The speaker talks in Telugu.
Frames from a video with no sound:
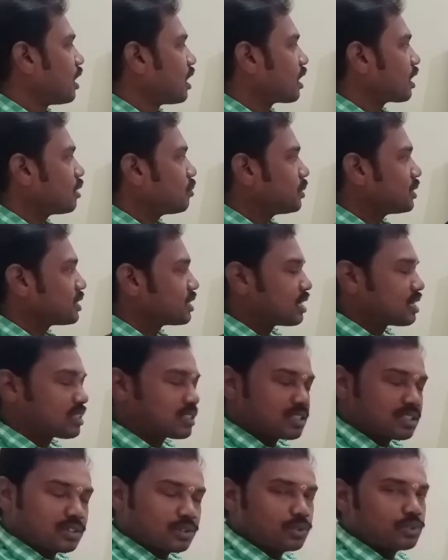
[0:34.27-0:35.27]
ఆగమ
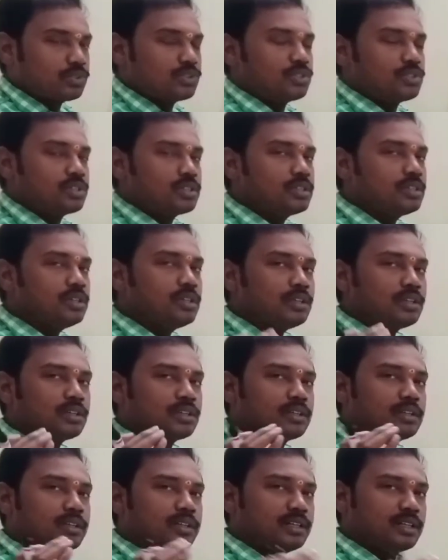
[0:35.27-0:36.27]
శాస్త్రం గురించి
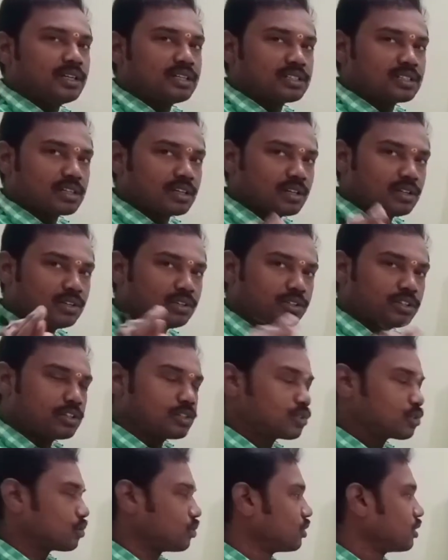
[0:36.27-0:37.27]
ఈ లెసన్లో
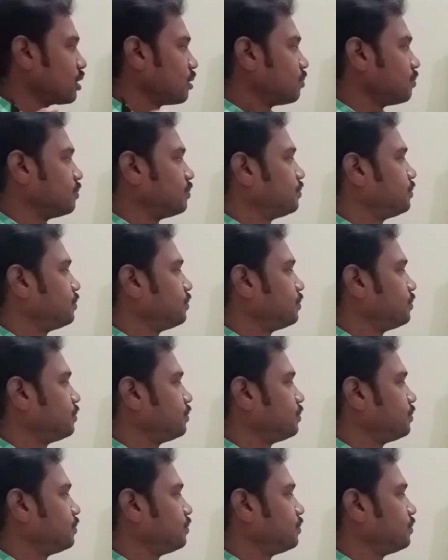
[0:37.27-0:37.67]
తెలుసుకుందాం